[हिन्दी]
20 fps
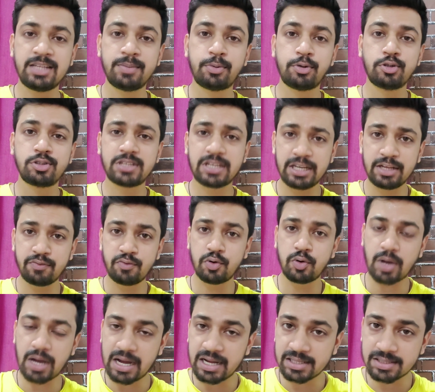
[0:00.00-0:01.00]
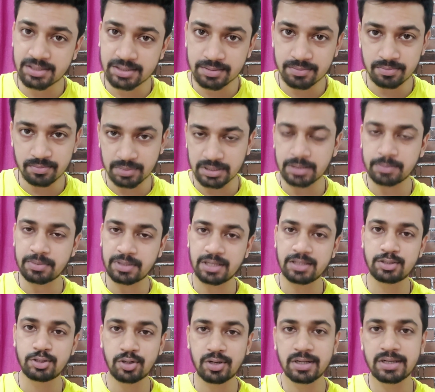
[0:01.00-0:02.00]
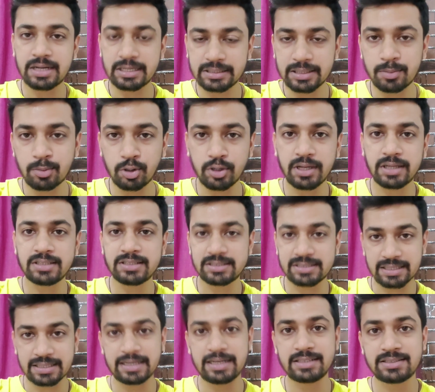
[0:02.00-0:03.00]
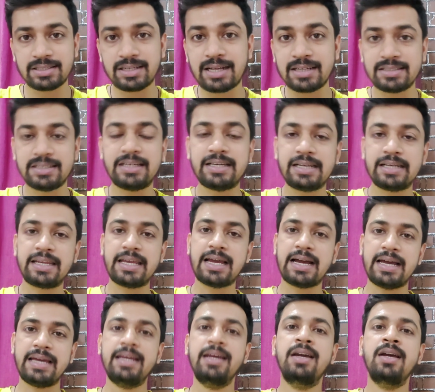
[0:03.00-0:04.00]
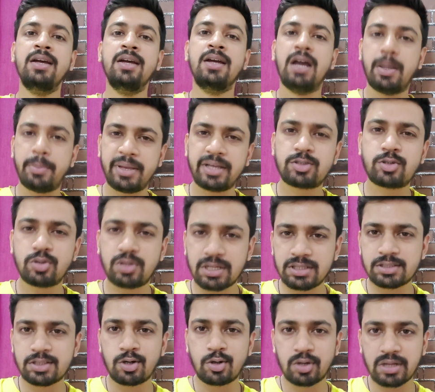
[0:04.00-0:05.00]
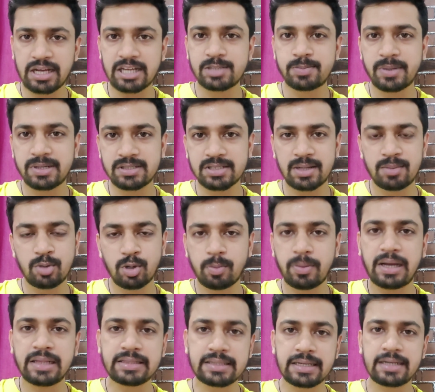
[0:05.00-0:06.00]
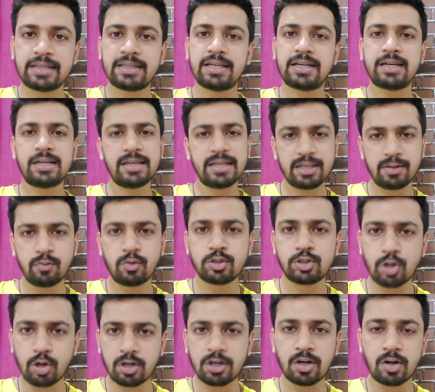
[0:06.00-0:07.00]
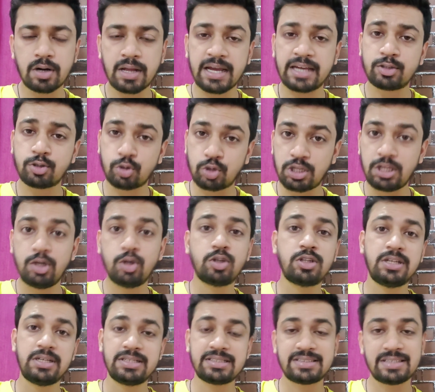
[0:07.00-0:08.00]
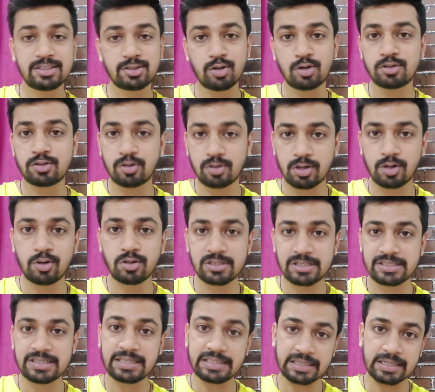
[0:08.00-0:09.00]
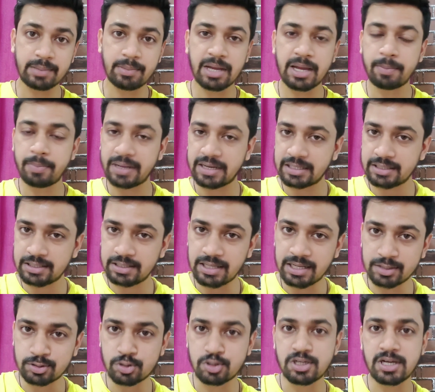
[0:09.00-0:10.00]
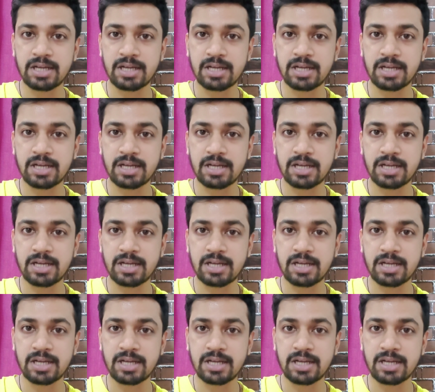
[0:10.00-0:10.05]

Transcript: आदि पुरुष के लिए वो आज मतलब कल जो है खत्म हो गया जिसके कलेक्शन आज निकल के आए अब एक करोड़ के आसपास का हम लोग बात कर रहे थे कल लेकिन वो सौ करोड़ आया तो तीनों दिन इसने सौ सौ करोड़ से ज़्यादा कमाया पहले दिन एक